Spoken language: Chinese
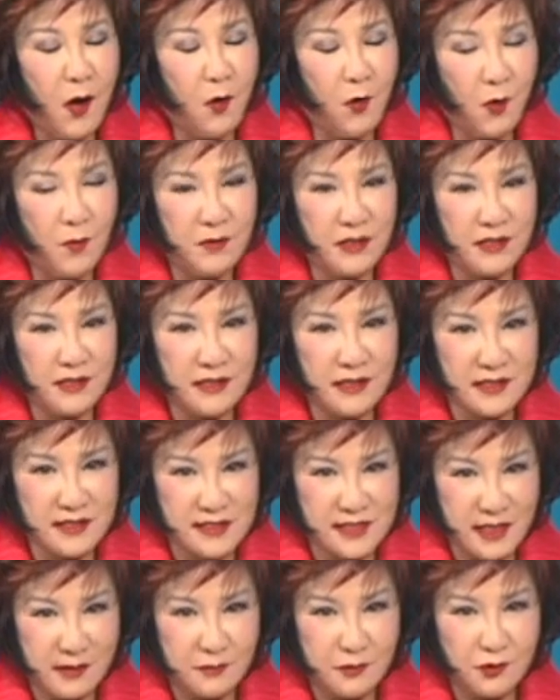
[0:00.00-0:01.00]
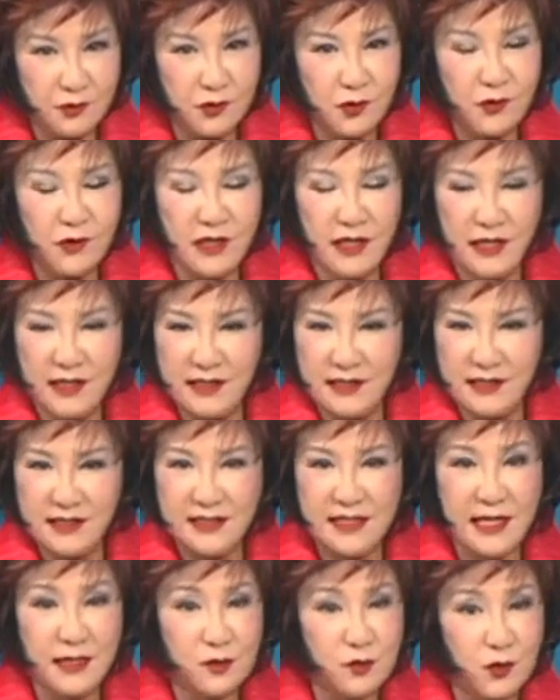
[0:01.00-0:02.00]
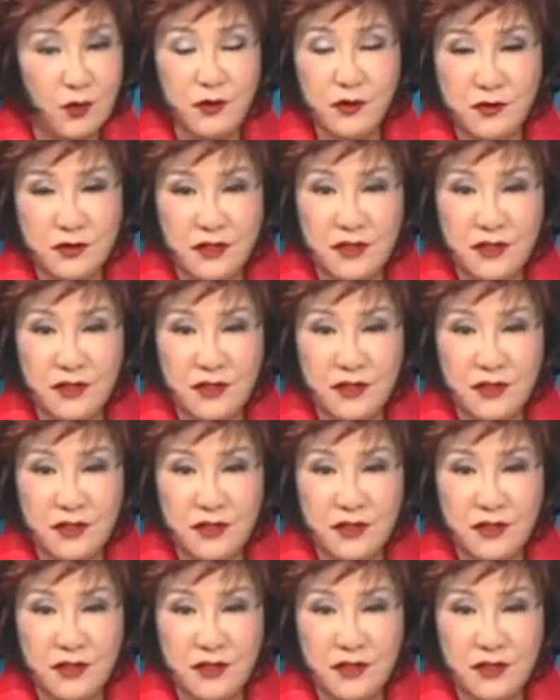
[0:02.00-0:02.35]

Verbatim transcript: 我们的节目都可以在所有